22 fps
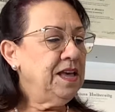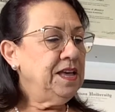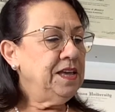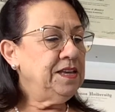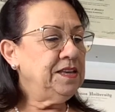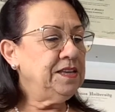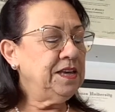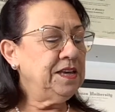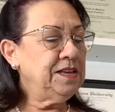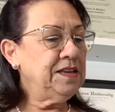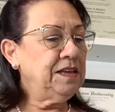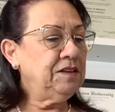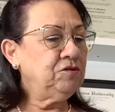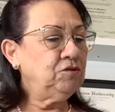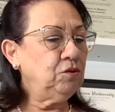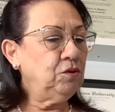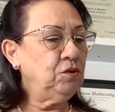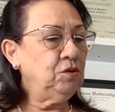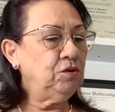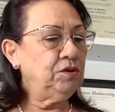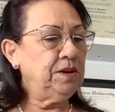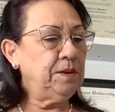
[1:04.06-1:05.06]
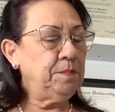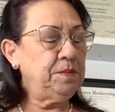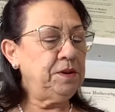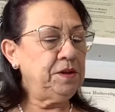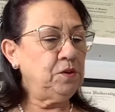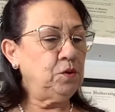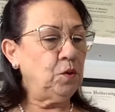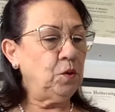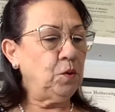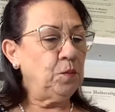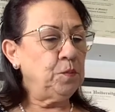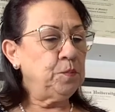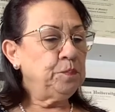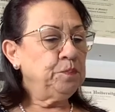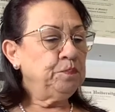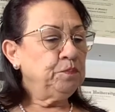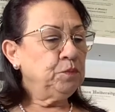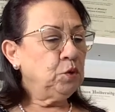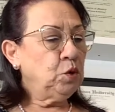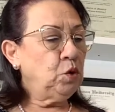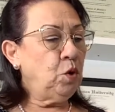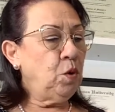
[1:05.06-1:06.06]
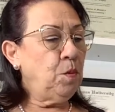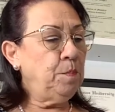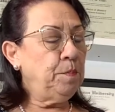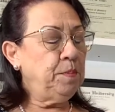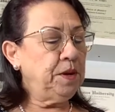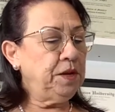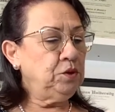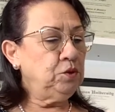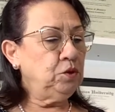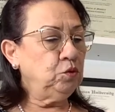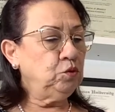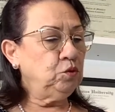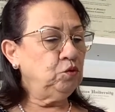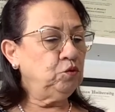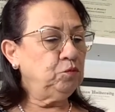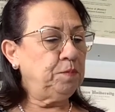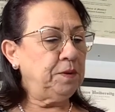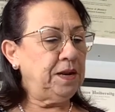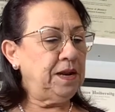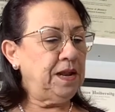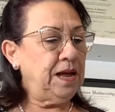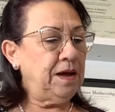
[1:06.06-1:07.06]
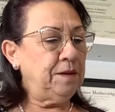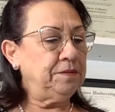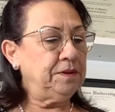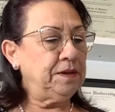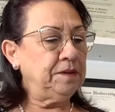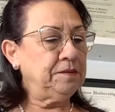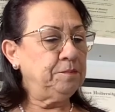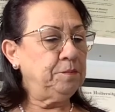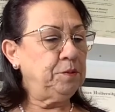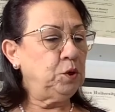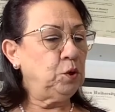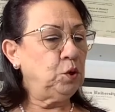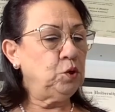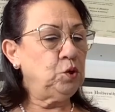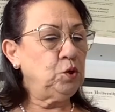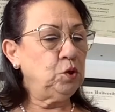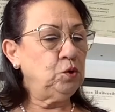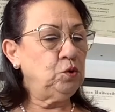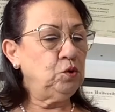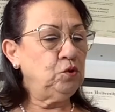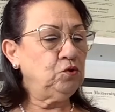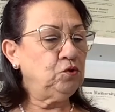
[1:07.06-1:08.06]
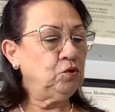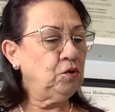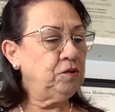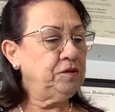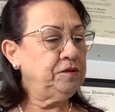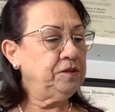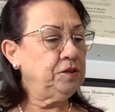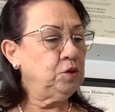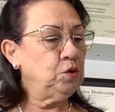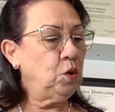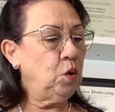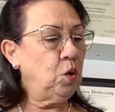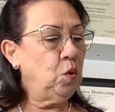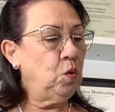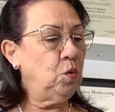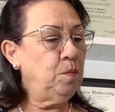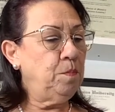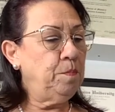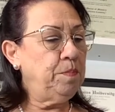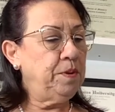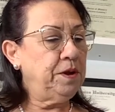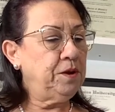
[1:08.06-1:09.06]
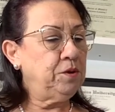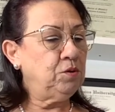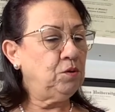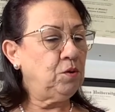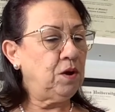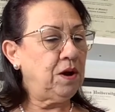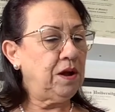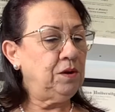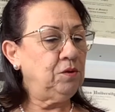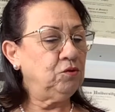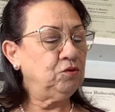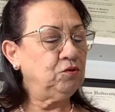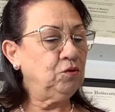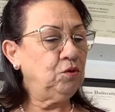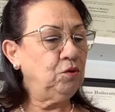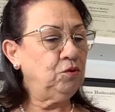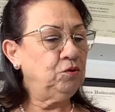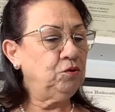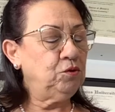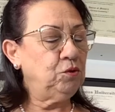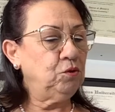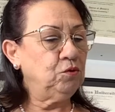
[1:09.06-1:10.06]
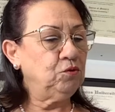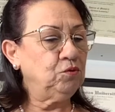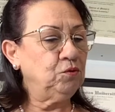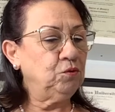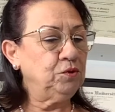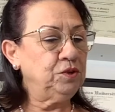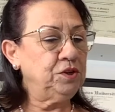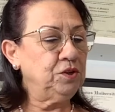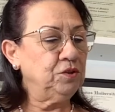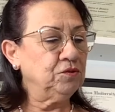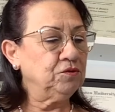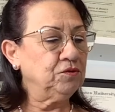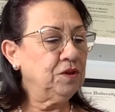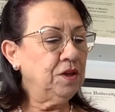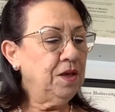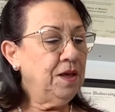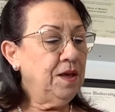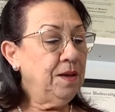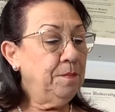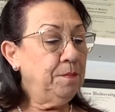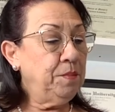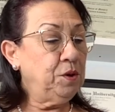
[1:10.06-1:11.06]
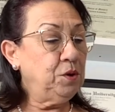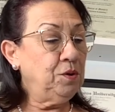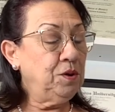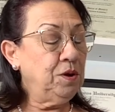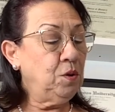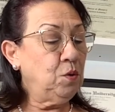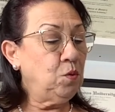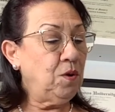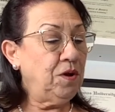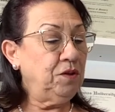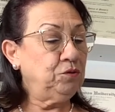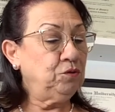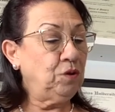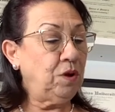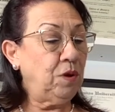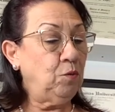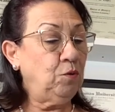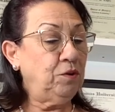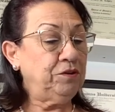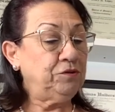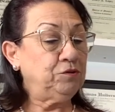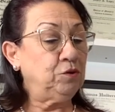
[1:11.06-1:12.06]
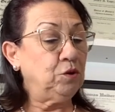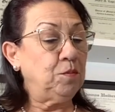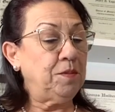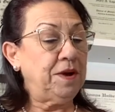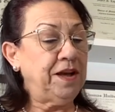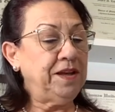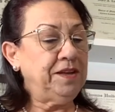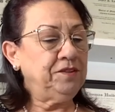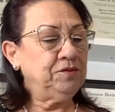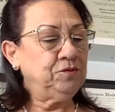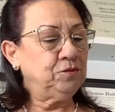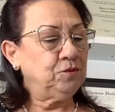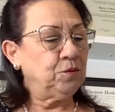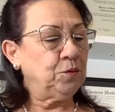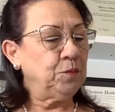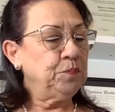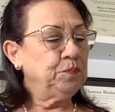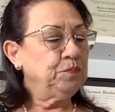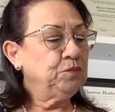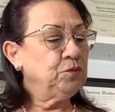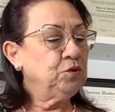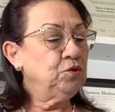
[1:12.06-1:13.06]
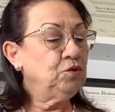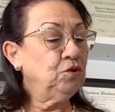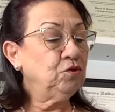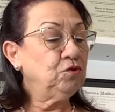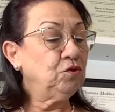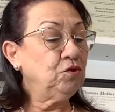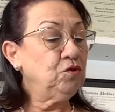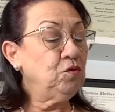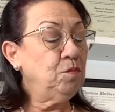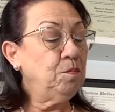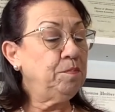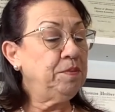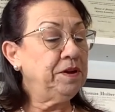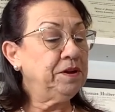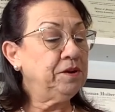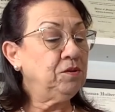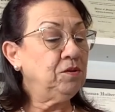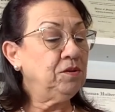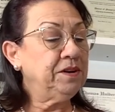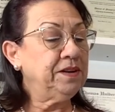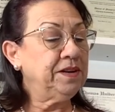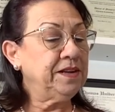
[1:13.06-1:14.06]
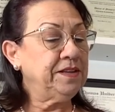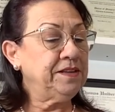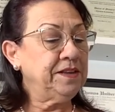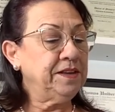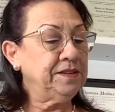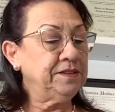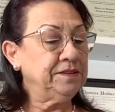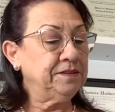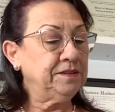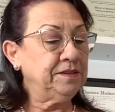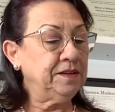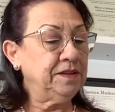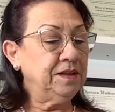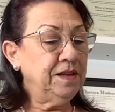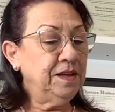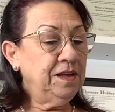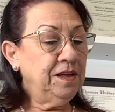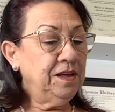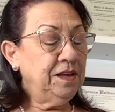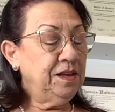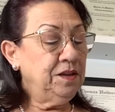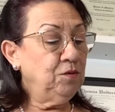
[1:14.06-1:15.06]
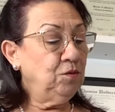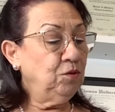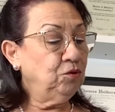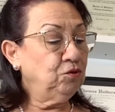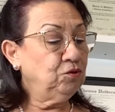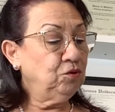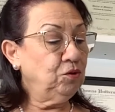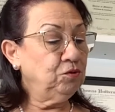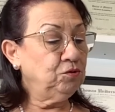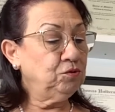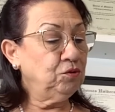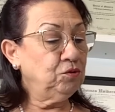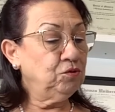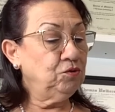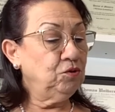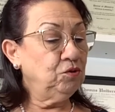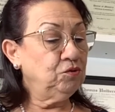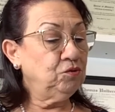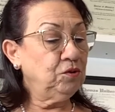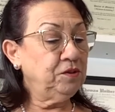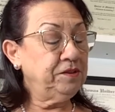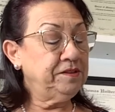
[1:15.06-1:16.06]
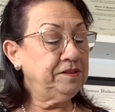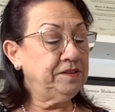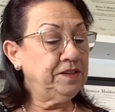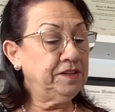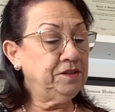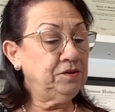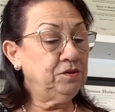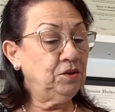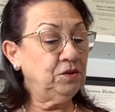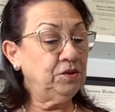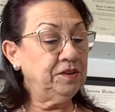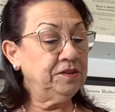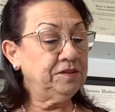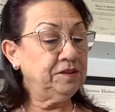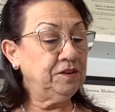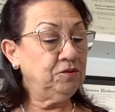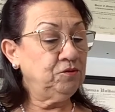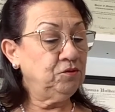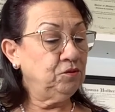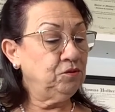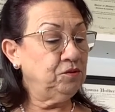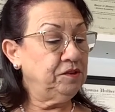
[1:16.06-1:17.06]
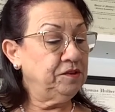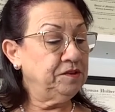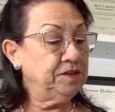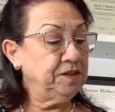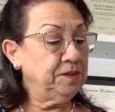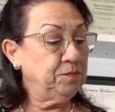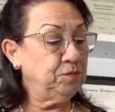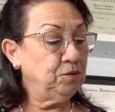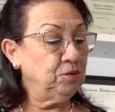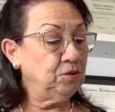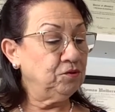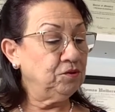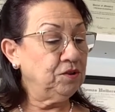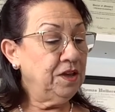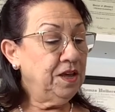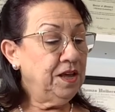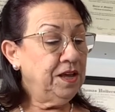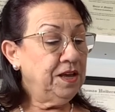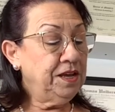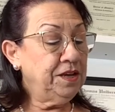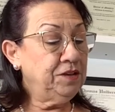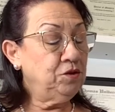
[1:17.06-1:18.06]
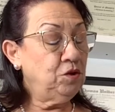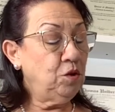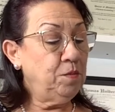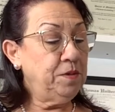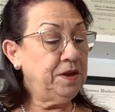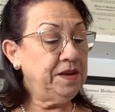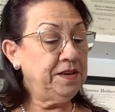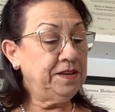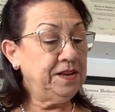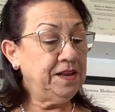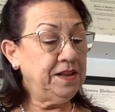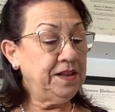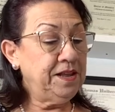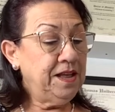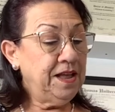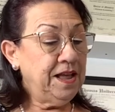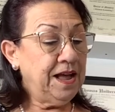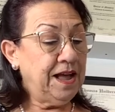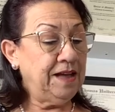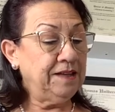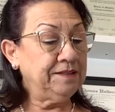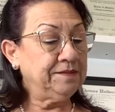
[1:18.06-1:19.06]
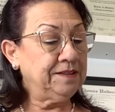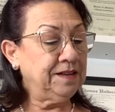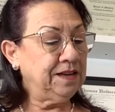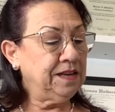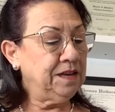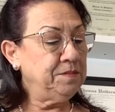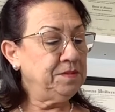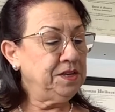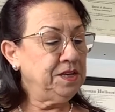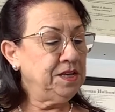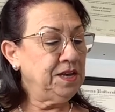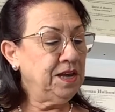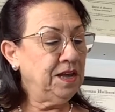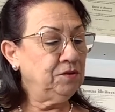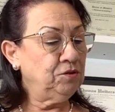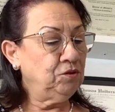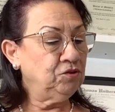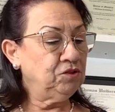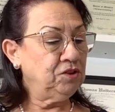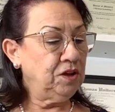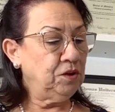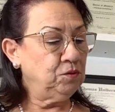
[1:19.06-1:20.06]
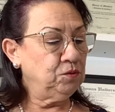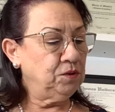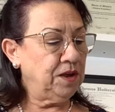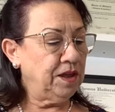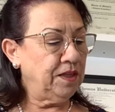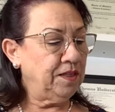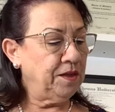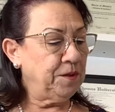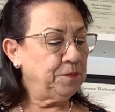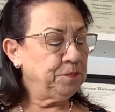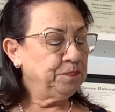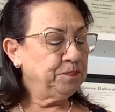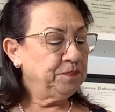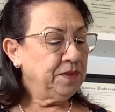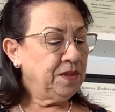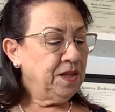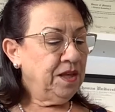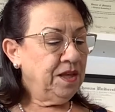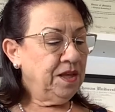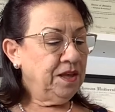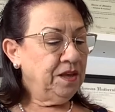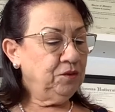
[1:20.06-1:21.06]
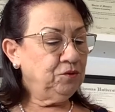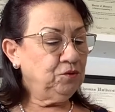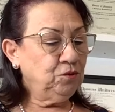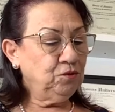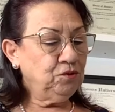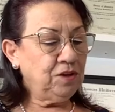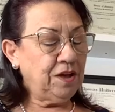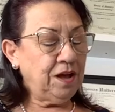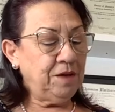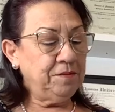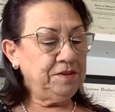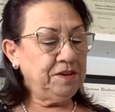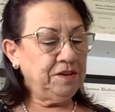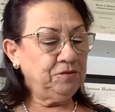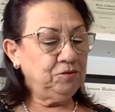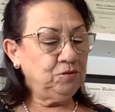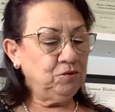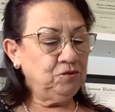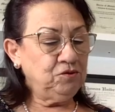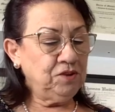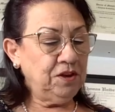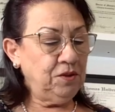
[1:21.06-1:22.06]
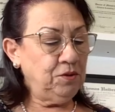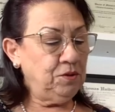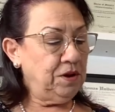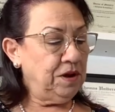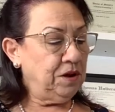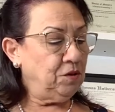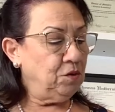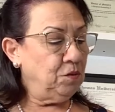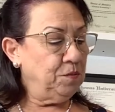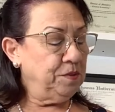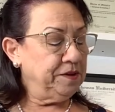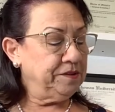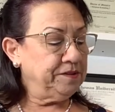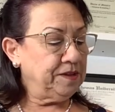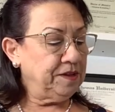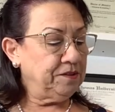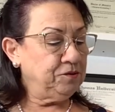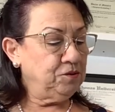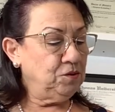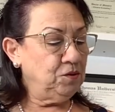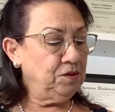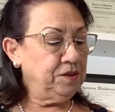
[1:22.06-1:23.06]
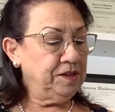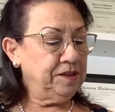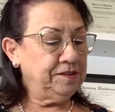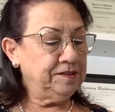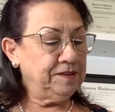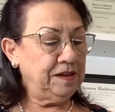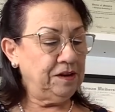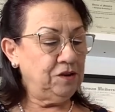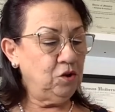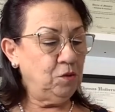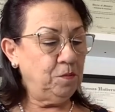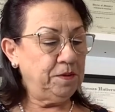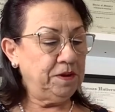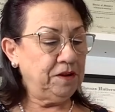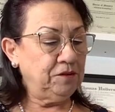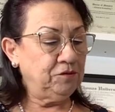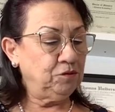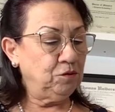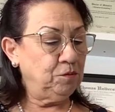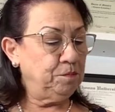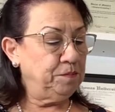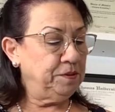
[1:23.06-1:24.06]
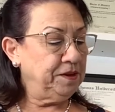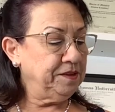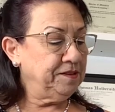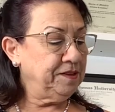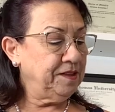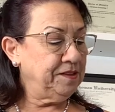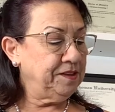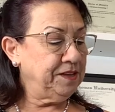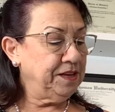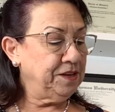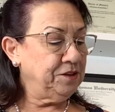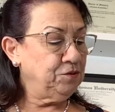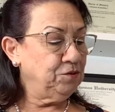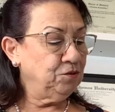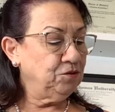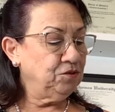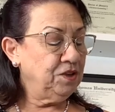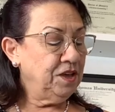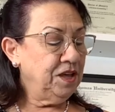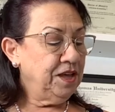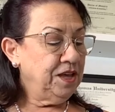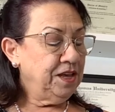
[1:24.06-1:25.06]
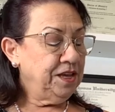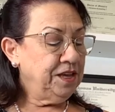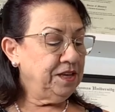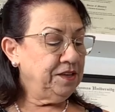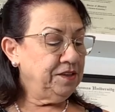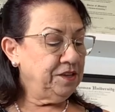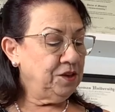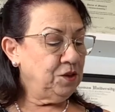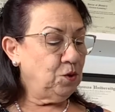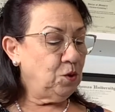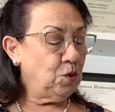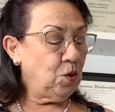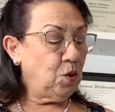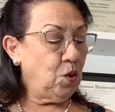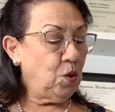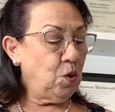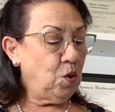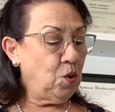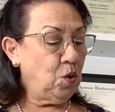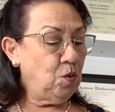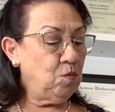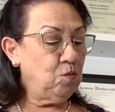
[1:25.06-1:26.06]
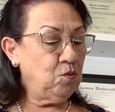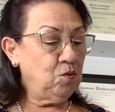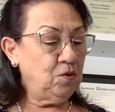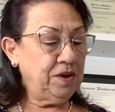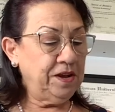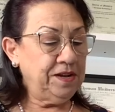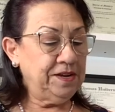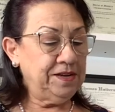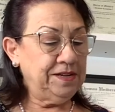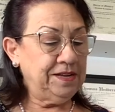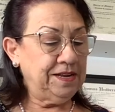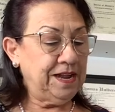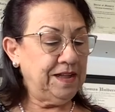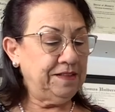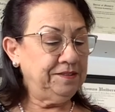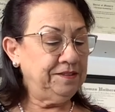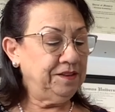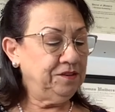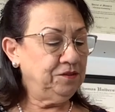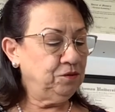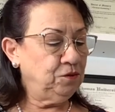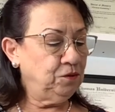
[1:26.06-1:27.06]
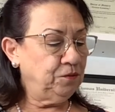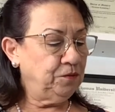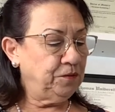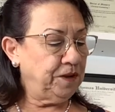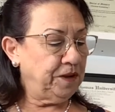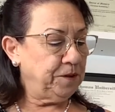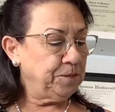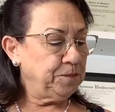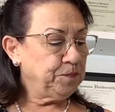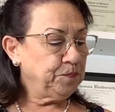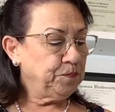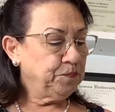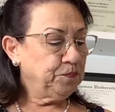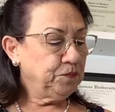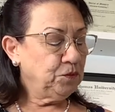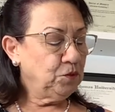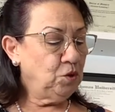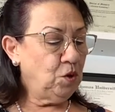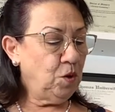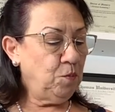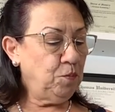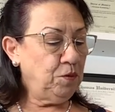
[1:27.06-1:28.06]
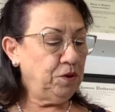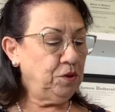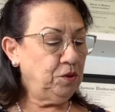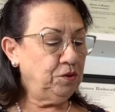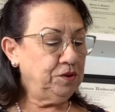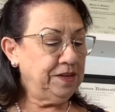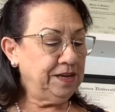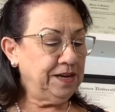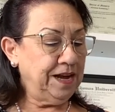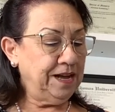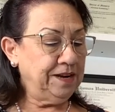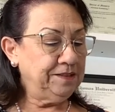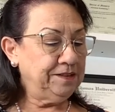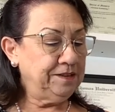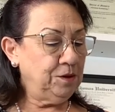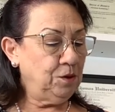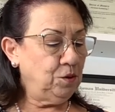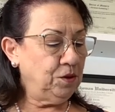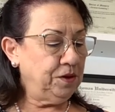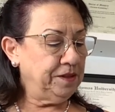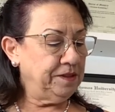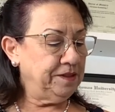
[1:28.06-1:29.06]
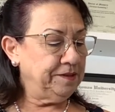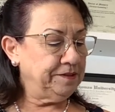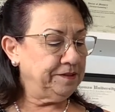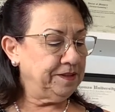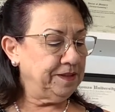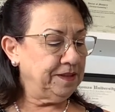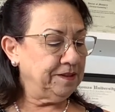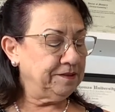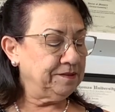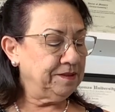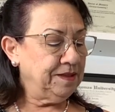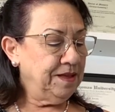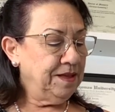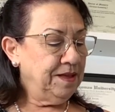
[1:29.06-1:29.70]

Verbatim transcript: Y ella solo replicó, comprendo tus palabras, pero yo no soy sino un perro a los ojos de los judíos. Pero en cuanto a vuestro maestro, yo soy un perro creyente, y vosotros no sois dignos de ser sus discípulos, y no me iré hasta que mi hija no sea curada. Jesús había escuchado la conversación y salió para sorpresa de ellos, y dijo, Oh mujer, grande es tu fe, no puedo negarte lo que deseas.